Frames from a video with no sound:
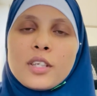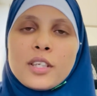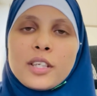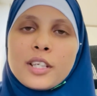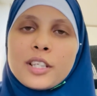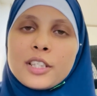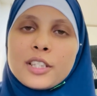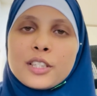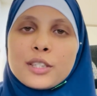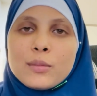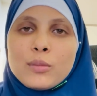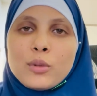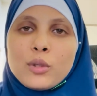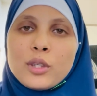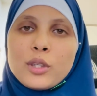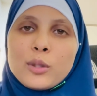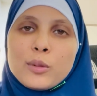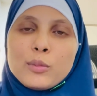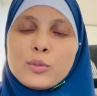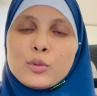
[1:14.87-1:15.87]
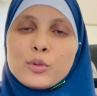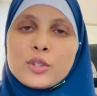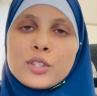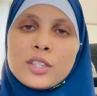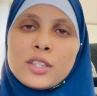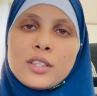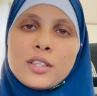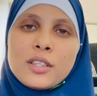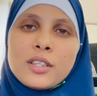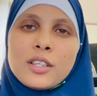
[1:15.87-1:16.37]
ইংলিশে বললেও
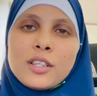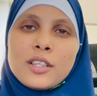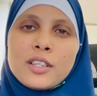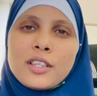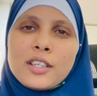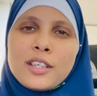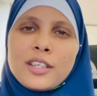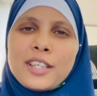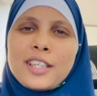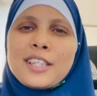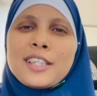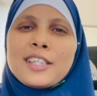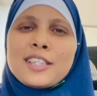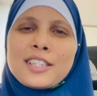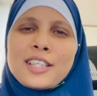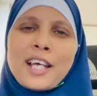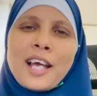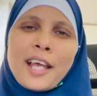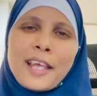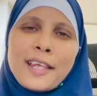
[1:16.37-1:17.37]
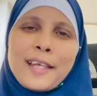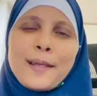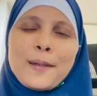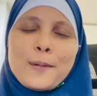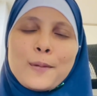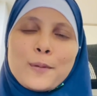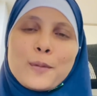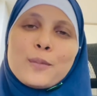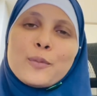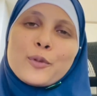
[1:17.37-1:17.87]
বুঝে তো ইংলিশে হাই
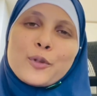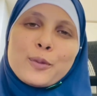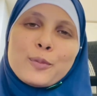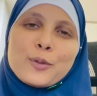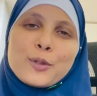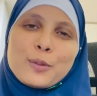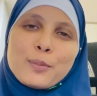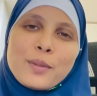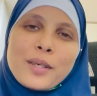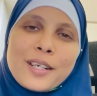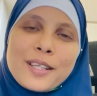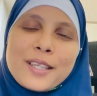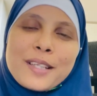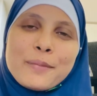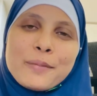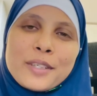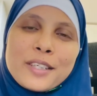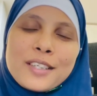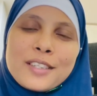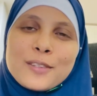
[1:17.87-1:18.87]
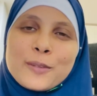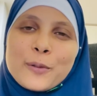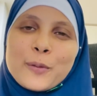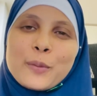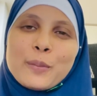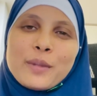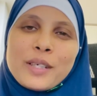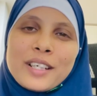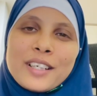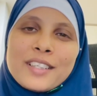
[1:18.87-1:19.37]
হ্যালো তো মোটামুটি পারতাম আর কি
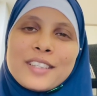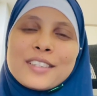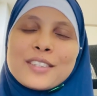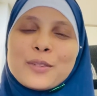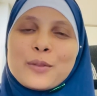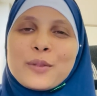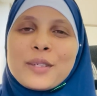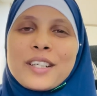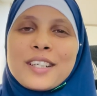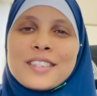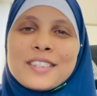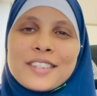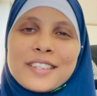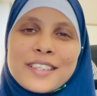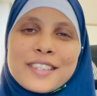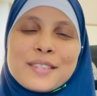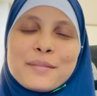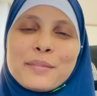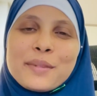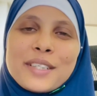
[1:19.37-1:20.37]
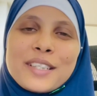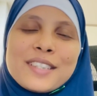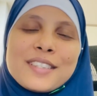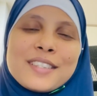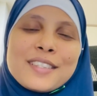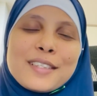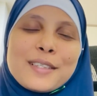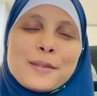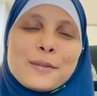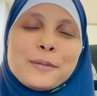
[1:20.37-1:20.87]
যেহেতু বাংলাদেশেও কাজের এক্সপিরিয়েন্স
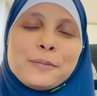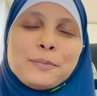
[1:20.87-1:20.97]
ছিল